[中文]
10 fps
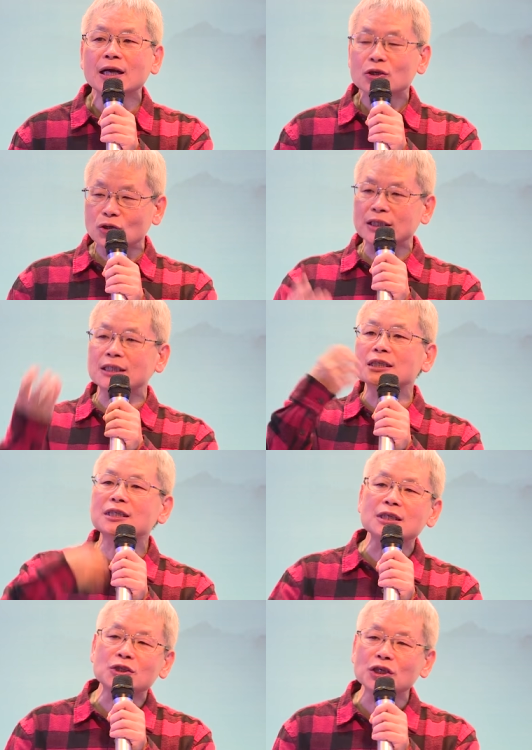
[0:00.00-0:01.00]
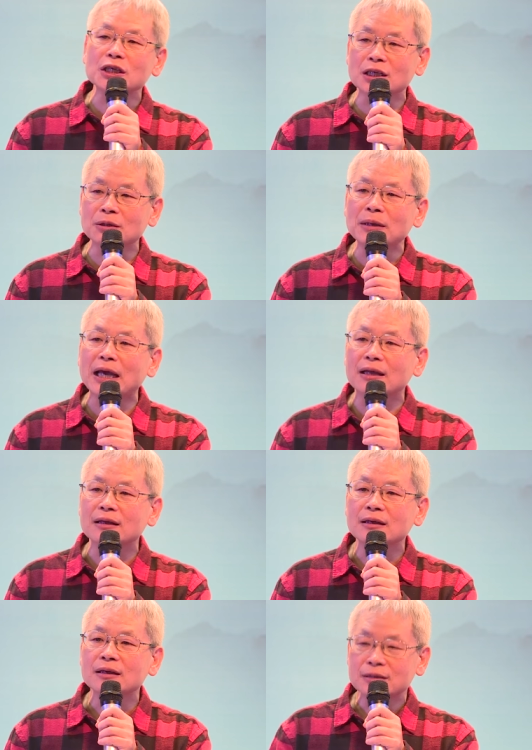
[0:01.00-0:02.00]
所以吃进去里面，
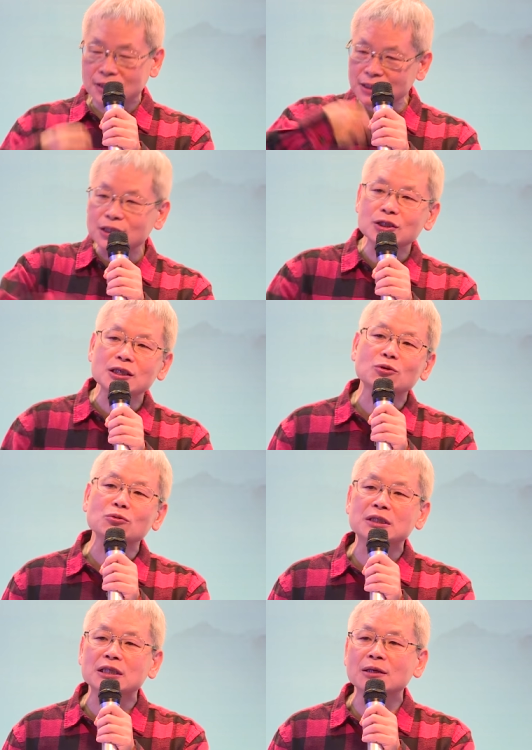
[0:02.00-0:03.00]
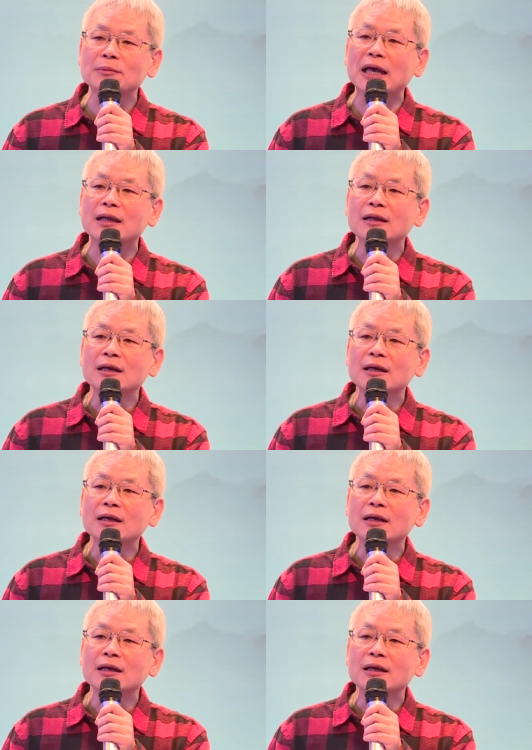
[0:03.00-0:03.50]
吃进去肚子里面，